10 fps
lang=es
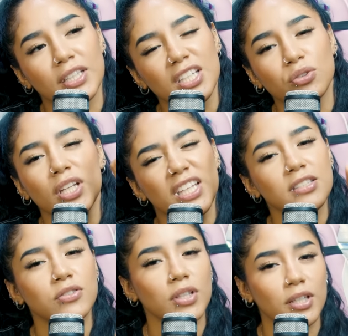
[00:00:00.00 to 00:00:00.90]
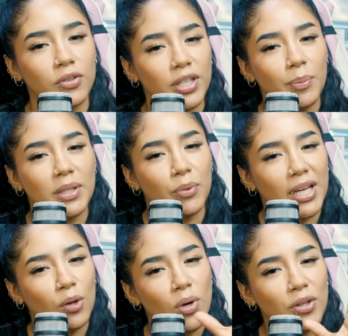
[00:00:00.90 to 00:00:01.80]
10 soles, 15 soles, dijo, de repente, fue pues,
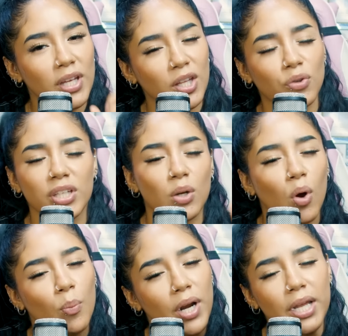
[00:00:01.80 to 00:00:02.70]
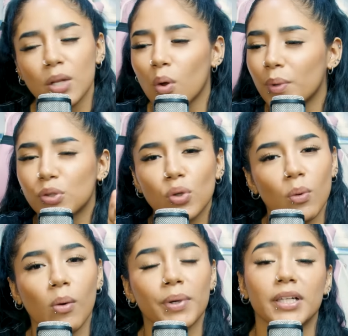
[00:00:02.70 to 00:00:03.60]
calculando, ella dijo, yo lo voy a comprar ahí, lo voy a comprar todo, lo
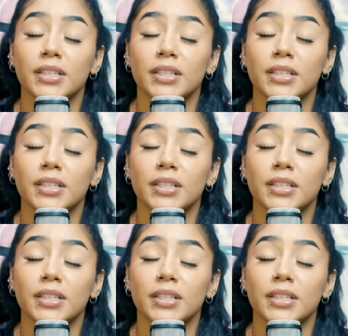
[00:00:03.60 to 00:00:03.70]
voy a comprar.